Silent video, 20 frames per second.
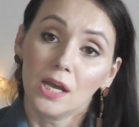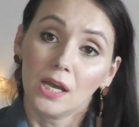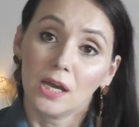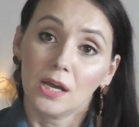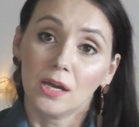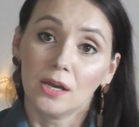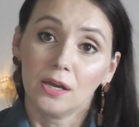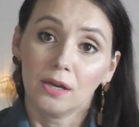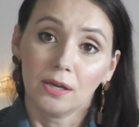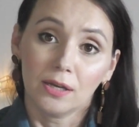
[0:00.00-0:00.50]

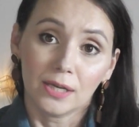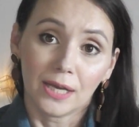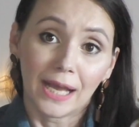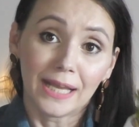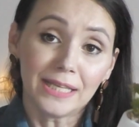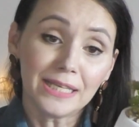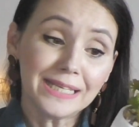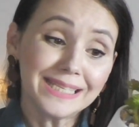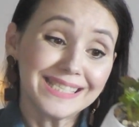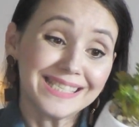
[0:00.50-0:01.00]
А,
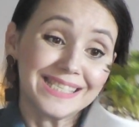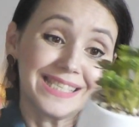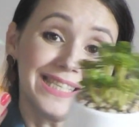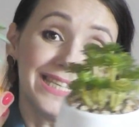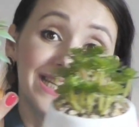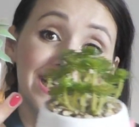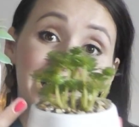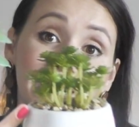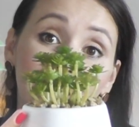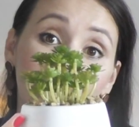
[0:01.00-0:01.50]
они
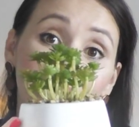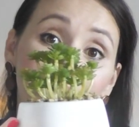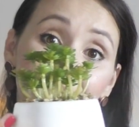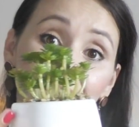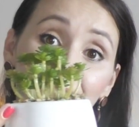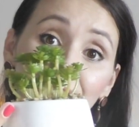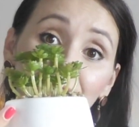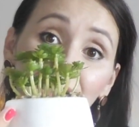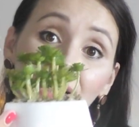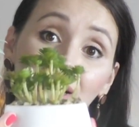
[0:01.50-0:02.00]

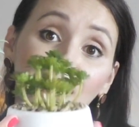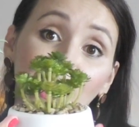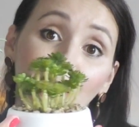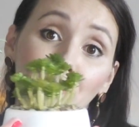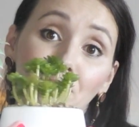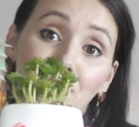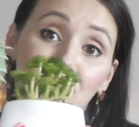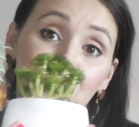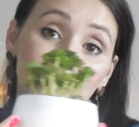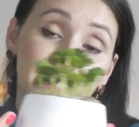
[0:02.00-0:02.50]
слегка-слегка
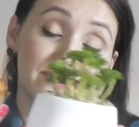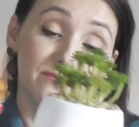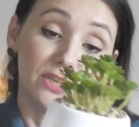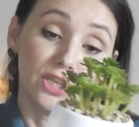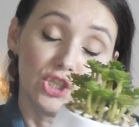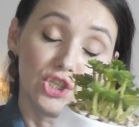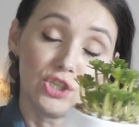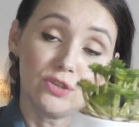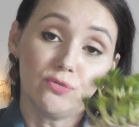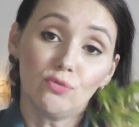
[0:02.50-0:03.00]

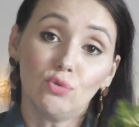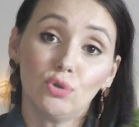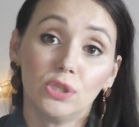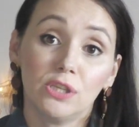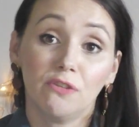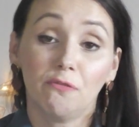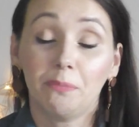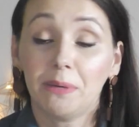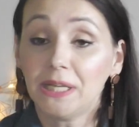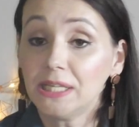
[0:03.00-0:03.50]
просвечивают,
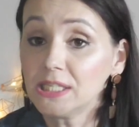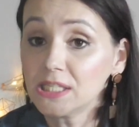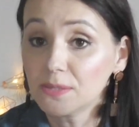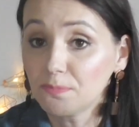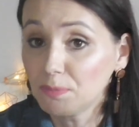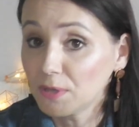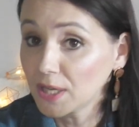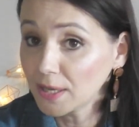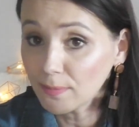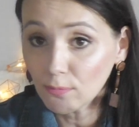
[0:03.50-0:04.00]
и в
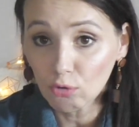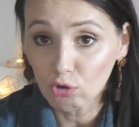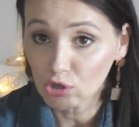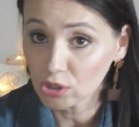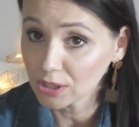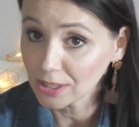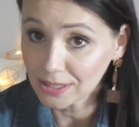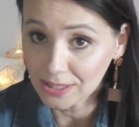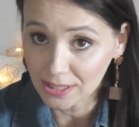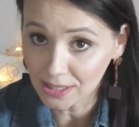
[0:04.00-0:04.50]
принципе их
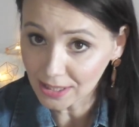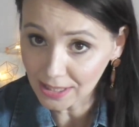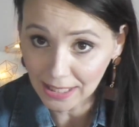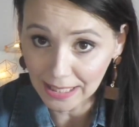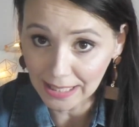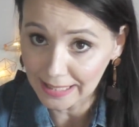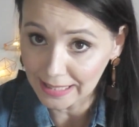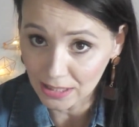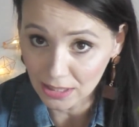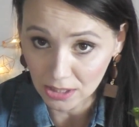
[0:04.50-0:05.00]
можно
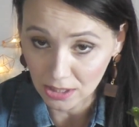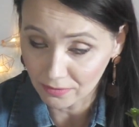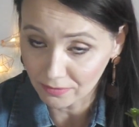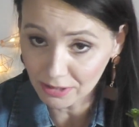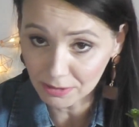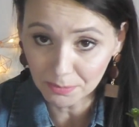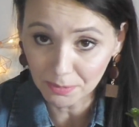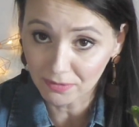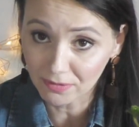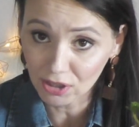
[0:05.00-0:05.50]

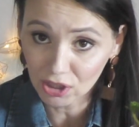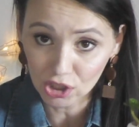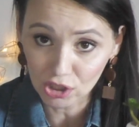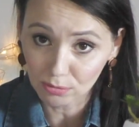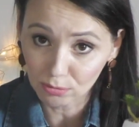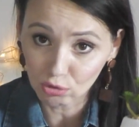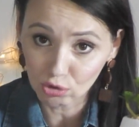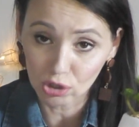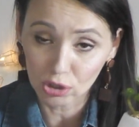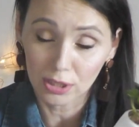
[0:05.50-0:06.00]
декорировать по
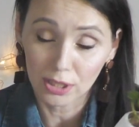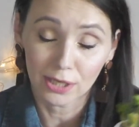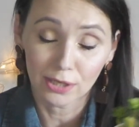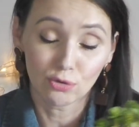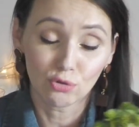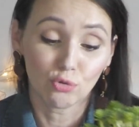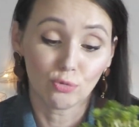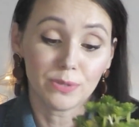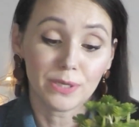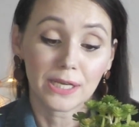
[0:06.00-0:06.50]
вашему
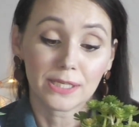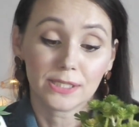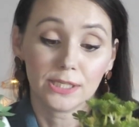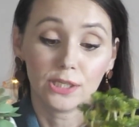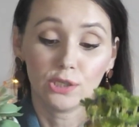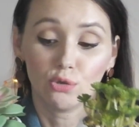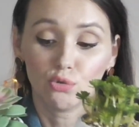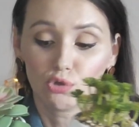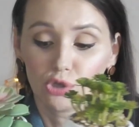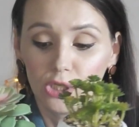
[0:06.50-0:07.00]
желанию. У меня,
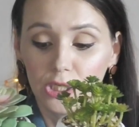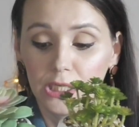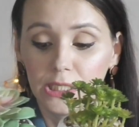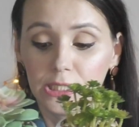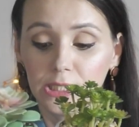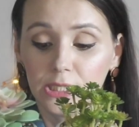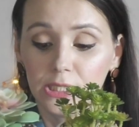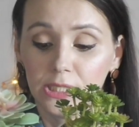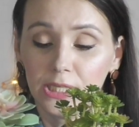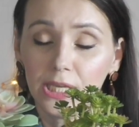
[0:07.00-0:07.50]
кстати, уже
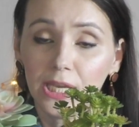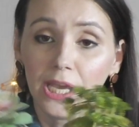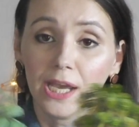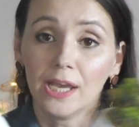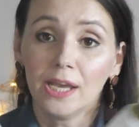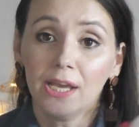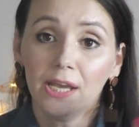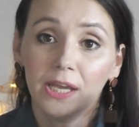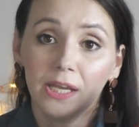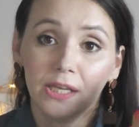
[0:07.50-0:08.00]
есть идея,
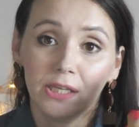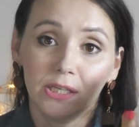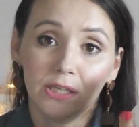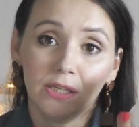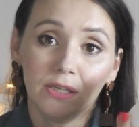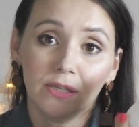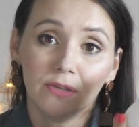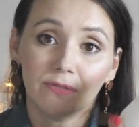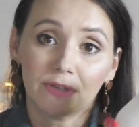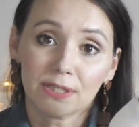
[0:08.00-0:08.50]

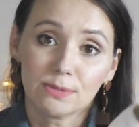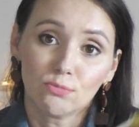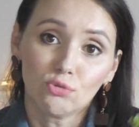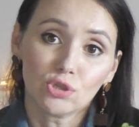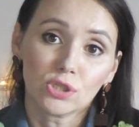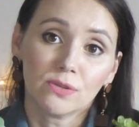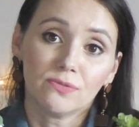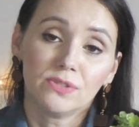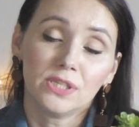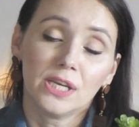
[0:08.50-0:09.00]
и возможно
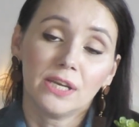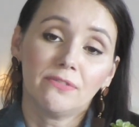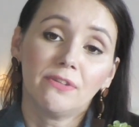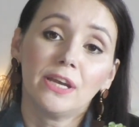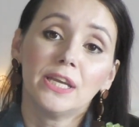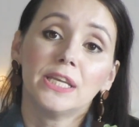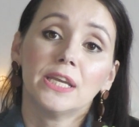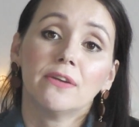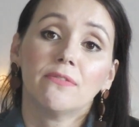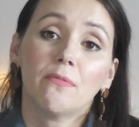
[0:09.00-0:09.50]
Возможно, в
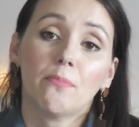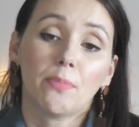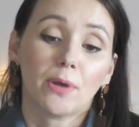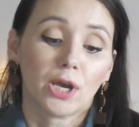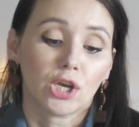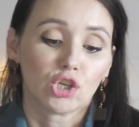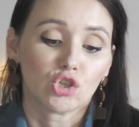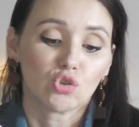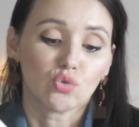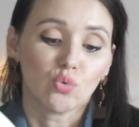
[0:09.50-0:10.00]
DIY я вам
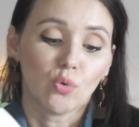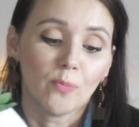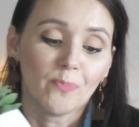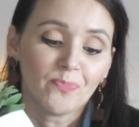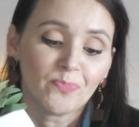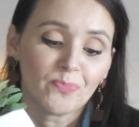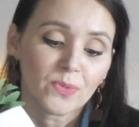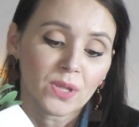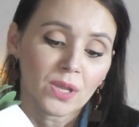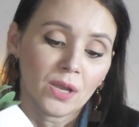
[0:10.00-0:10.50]
покажу,
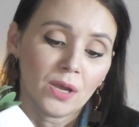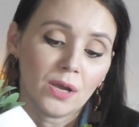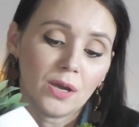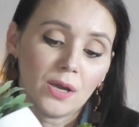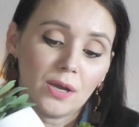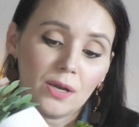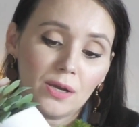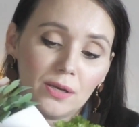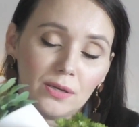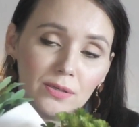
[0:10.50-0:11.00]

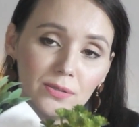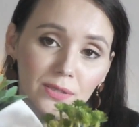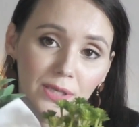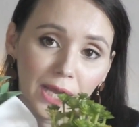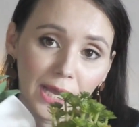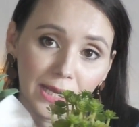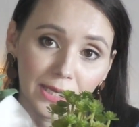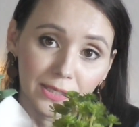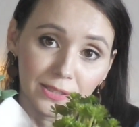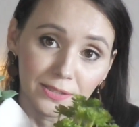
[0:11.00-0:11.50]
а,
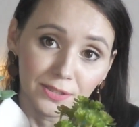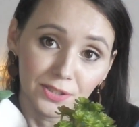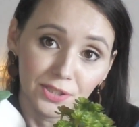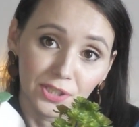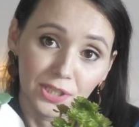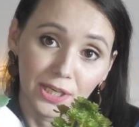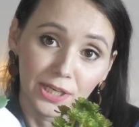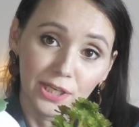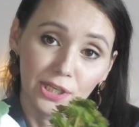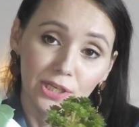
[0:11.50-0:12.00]
как
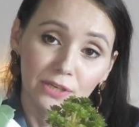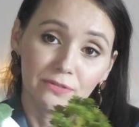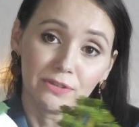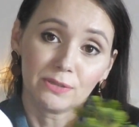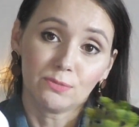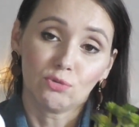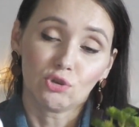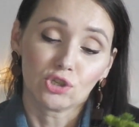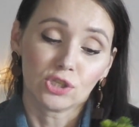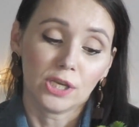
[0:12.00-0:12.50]

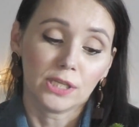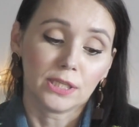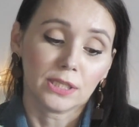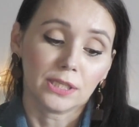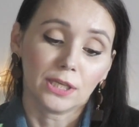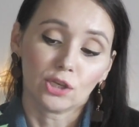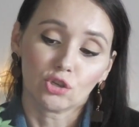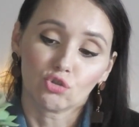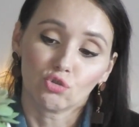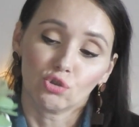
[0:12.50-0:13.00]
декорировать можно этот
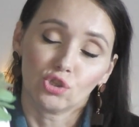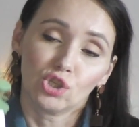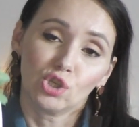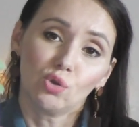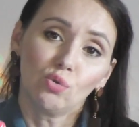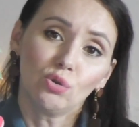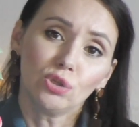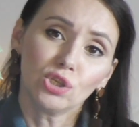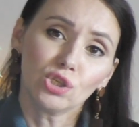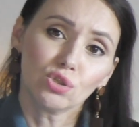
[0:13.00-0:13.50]

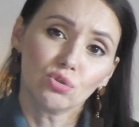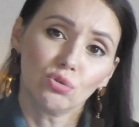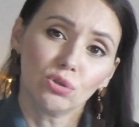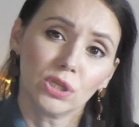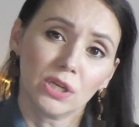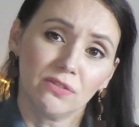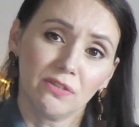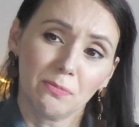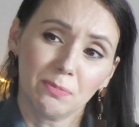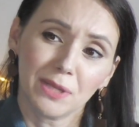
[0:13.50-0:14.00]
горшочек. Он из
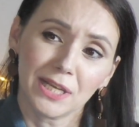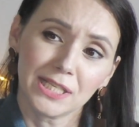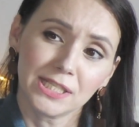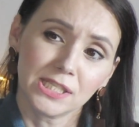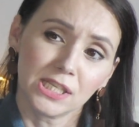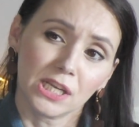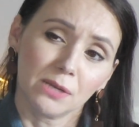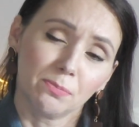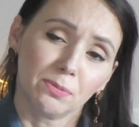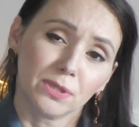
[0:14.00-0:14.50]
тонкого
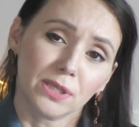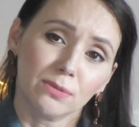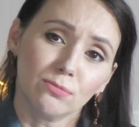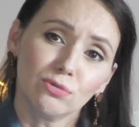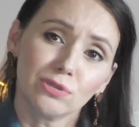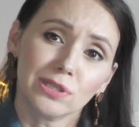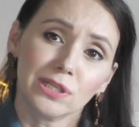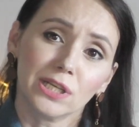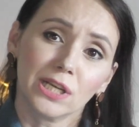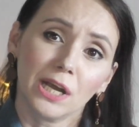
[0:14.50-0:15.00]
пластика,
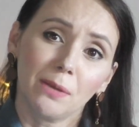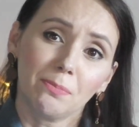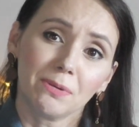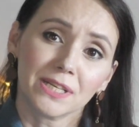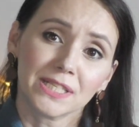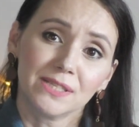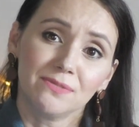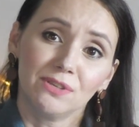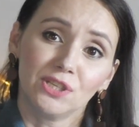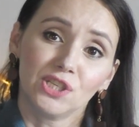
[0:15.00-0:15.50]
потому слегка
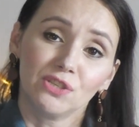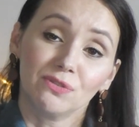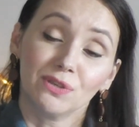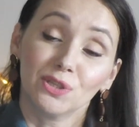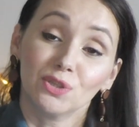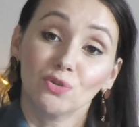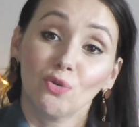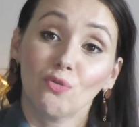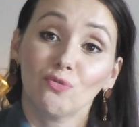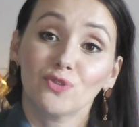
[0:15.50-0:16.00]

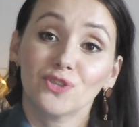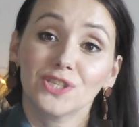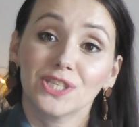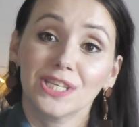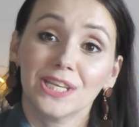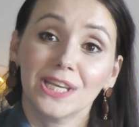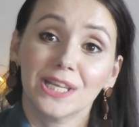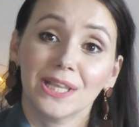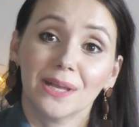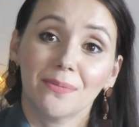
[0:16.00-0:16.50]
просвечивает. Но в
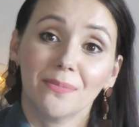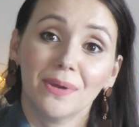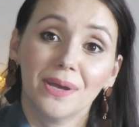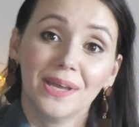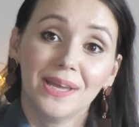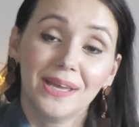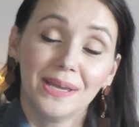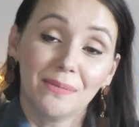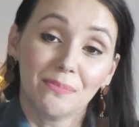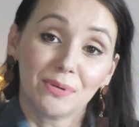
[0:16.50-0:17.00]
целом,
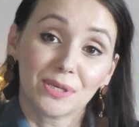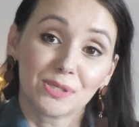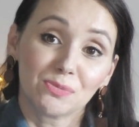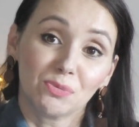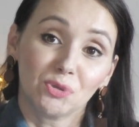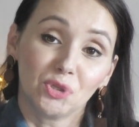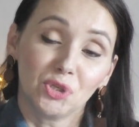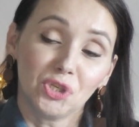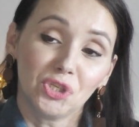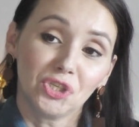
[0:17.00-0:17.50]

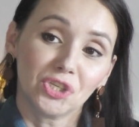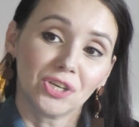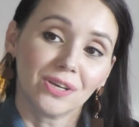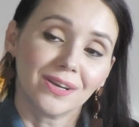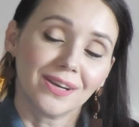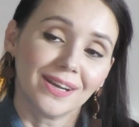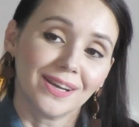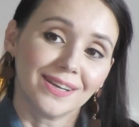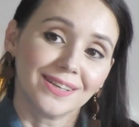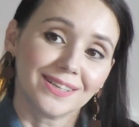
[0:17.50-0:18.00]
посмотрите,
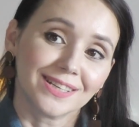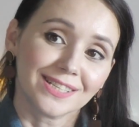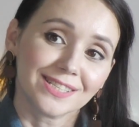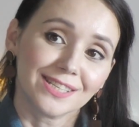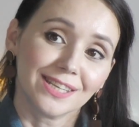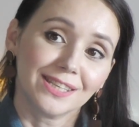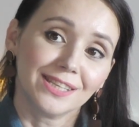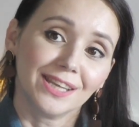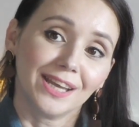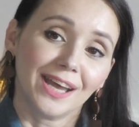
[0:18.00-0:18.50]
какая
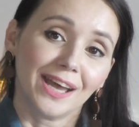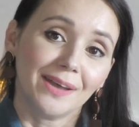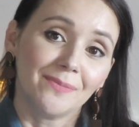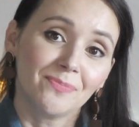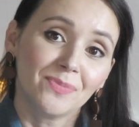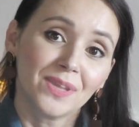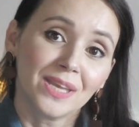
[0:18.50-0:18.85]
красота.